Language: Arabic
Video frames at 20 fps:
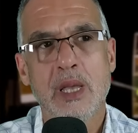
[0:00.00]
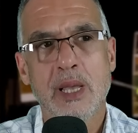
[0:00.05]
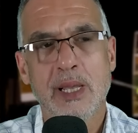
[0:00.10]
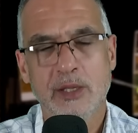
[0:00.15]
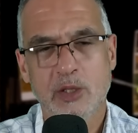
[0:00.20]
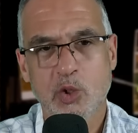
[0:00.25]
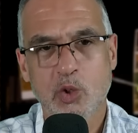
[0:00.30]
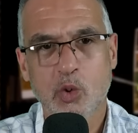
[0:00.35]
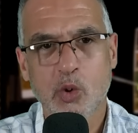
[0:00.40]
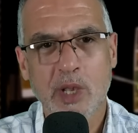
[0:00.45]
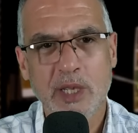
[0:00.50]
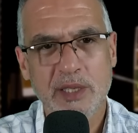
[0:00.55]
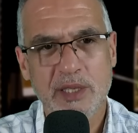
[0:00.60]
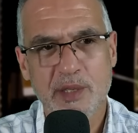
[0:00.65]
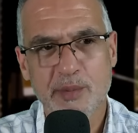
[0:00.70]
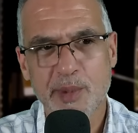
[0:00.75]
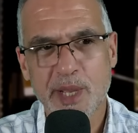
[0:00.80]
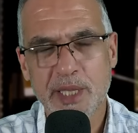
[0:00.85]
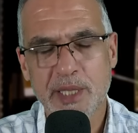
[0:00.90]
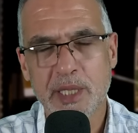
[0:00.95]
هاد الصوره
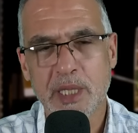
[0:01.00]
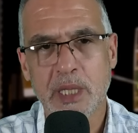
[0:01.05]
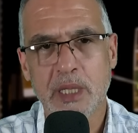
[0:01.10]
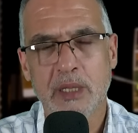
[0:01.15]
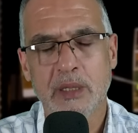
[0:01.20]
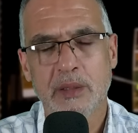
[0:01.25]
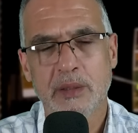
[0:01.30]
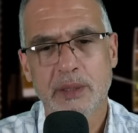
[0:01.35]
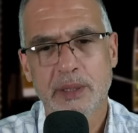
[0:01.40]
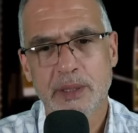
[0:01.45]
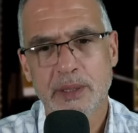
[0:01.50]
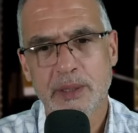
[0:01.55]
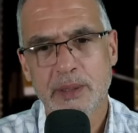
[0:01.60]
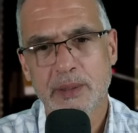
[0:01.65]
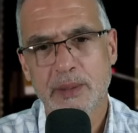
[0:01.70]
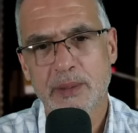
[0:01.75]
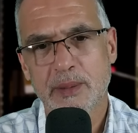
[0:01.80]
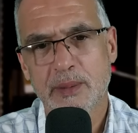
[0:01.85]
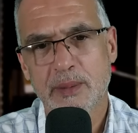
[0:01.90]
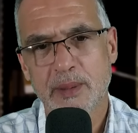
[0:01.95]
صدماتني
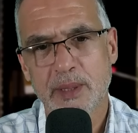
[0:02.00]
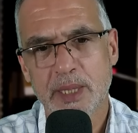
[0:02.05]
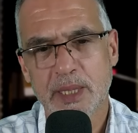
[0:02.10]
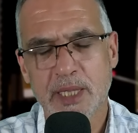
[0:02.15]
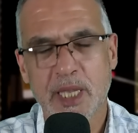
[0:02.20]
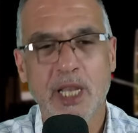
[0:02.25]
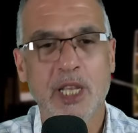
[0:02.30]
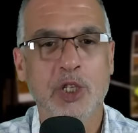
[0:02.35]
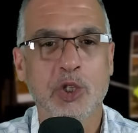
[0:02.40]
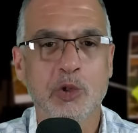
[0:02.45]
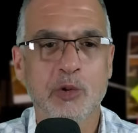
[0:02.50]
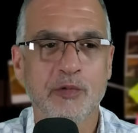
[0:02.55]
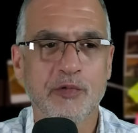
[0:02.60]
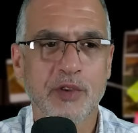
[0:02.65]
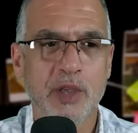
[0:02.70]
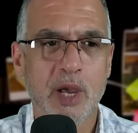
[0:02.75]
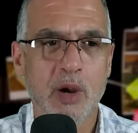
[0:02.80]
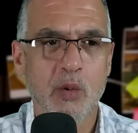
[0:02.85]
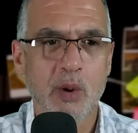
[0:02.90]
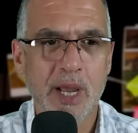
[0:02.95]
انا كنشوف
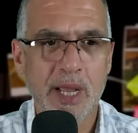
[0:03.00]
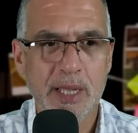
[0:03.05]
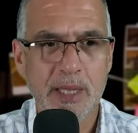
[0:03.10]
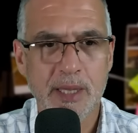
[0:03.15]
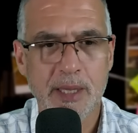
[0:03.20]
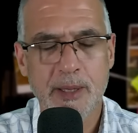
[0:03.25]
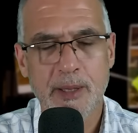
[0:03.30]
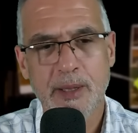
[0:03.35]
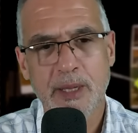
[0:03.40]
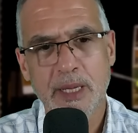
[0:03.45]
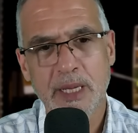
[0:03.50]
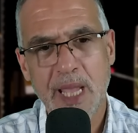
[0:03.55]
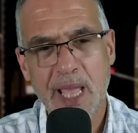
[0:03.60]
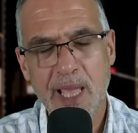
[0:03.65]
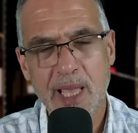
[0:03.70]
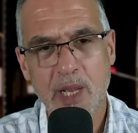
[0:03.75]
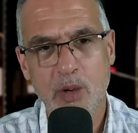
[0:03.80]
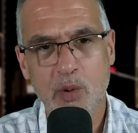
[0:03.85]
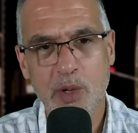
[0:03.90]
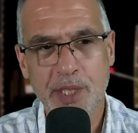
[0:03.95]
فيها واحد
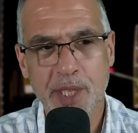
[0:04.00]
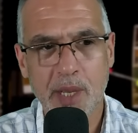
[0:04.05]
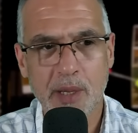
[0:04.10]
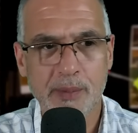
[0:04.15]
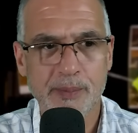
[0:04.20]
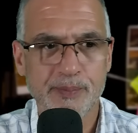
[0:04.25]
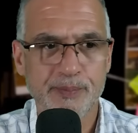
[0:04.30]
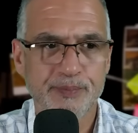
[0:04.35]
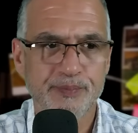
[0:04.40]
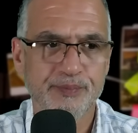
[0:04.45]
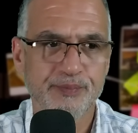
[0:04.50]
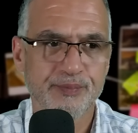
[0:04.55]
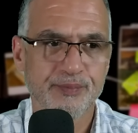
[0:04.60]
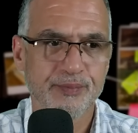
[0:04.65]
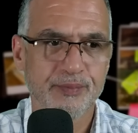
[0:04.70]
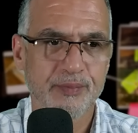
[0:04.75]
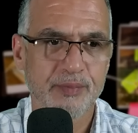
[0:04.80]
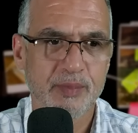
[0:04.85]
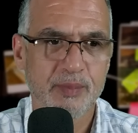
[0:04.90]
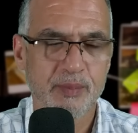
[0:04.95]
حيوانه
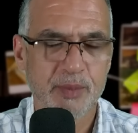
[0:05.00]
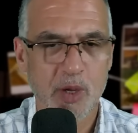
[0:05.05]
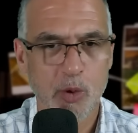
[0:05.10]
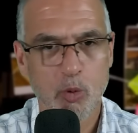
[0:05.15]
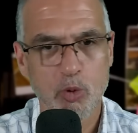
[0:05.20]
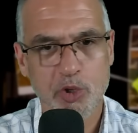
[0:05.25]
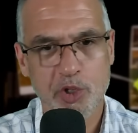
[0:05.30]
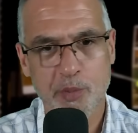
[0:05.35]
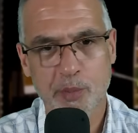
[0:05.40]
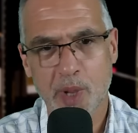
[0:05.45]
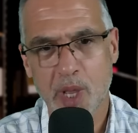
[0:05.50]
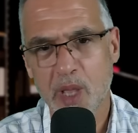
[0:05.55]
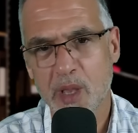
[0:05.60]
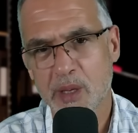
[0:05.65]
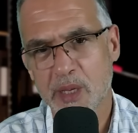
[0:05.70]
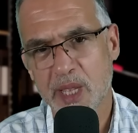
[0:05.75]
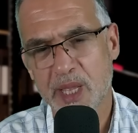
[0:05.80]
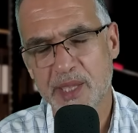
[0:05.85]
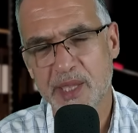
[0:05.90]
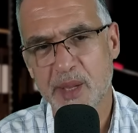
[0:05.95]
ما نقولش مرا
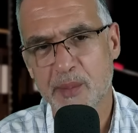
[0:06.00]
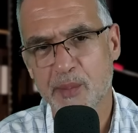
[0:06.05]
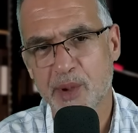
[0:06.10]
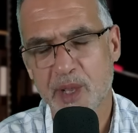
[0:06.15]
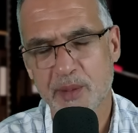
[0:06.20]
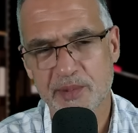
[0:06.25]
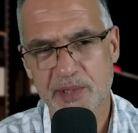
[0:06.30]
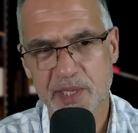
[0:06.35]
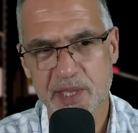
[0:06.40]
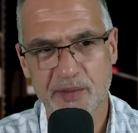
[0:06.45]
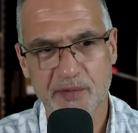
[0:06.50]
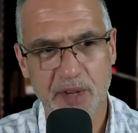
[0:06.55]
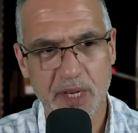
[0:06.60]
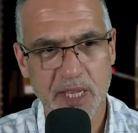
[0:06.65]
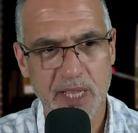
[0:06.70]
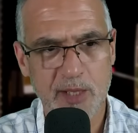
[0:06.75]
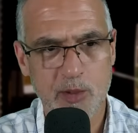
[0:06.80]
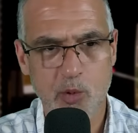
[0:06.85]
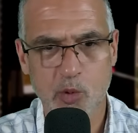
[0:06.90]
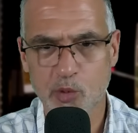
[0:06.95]
ان المرا بزاف
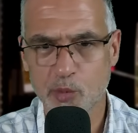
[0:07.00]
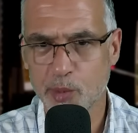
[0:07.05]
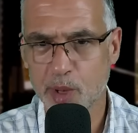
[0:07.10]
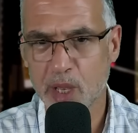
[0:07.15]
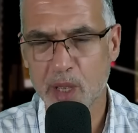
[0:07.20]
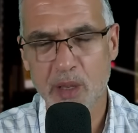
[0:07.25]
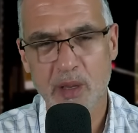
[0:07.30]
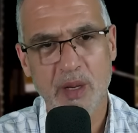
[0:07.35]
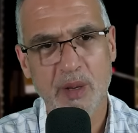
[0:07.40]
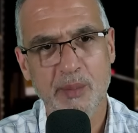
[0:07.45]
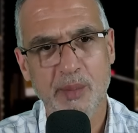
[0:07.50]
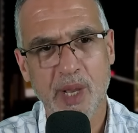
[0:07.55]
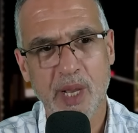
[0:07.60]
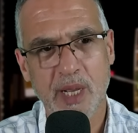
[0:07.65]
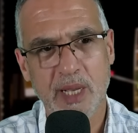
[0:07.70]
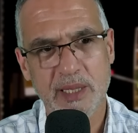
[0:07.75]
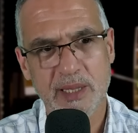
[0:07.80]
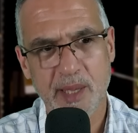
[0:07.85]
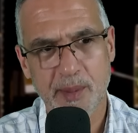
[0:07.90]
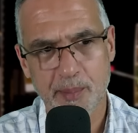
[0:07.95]
عليها تكون مرا مرا
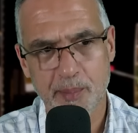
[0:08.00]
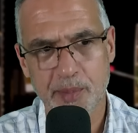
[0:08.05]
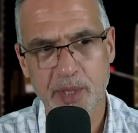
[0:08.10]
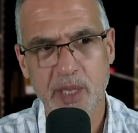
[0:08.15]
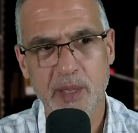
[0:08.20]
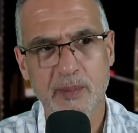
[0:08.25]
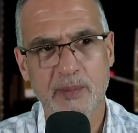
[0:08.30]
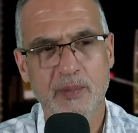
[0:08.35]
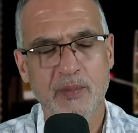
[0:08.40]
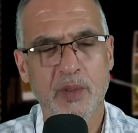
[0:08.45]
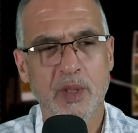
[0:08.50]
كتربي